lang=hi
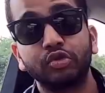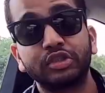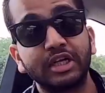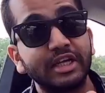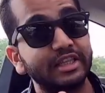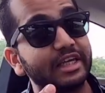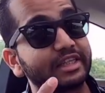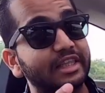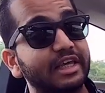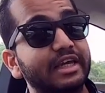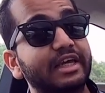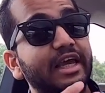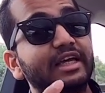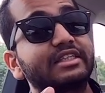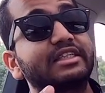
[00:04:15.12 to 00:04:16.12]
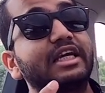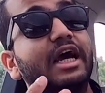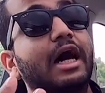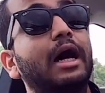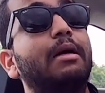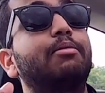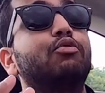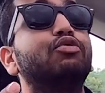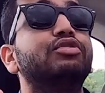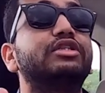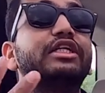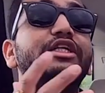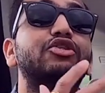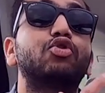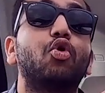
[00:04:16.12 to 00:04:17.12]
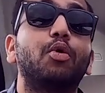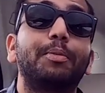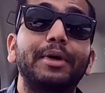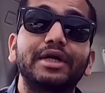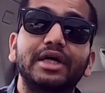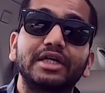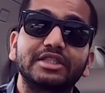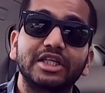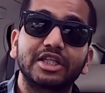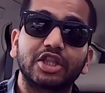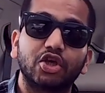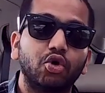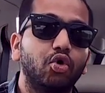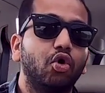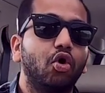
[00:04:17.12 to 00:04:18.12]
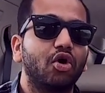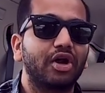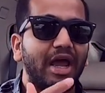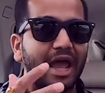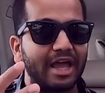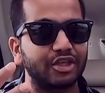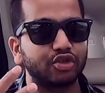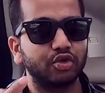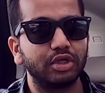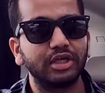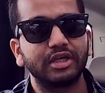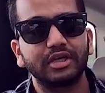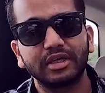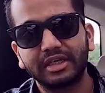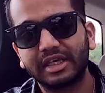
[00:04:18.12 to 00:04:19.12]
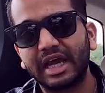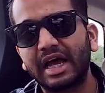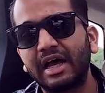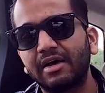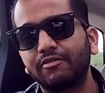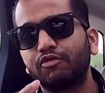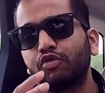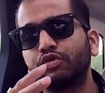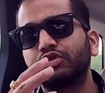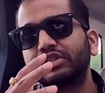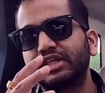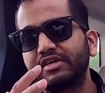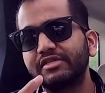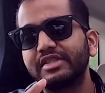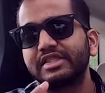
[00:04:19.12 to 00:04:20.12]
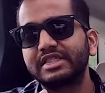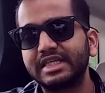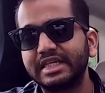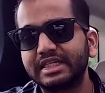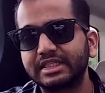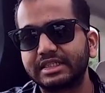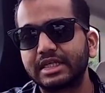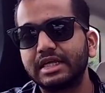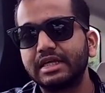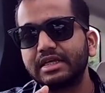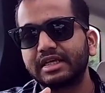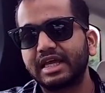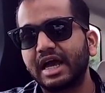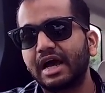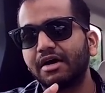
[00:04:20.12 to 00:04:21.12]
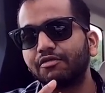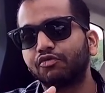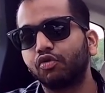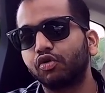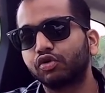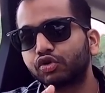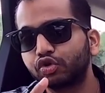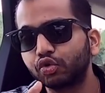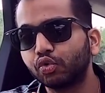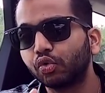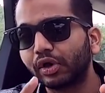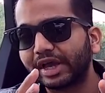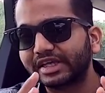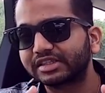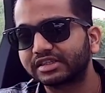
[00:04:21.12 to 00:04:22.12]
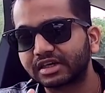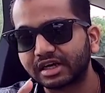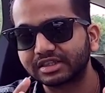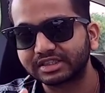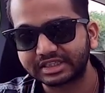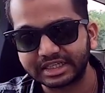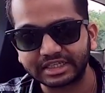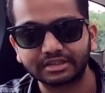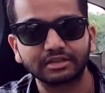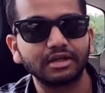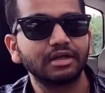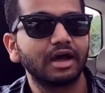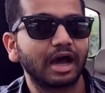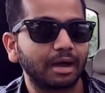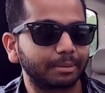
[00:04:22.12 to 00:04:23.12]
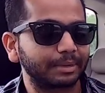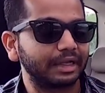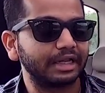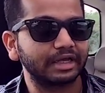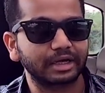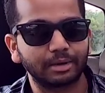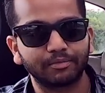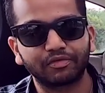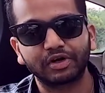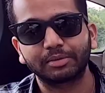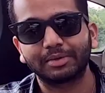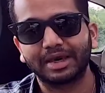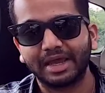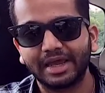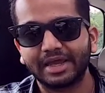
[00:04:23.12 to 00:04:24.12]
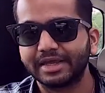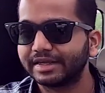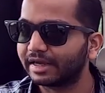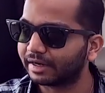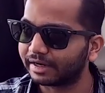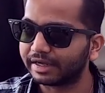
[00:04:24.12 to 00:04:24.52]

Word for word: तो चलिए देखते हैं कैसे आप उन सीट्स को ओपन कर सकते हो और एक्चुअली क्या वो सेवन सीट्स क्या वो टू एक्स्ट्रा सीट्स आपके लिए कंफर्टेबल है या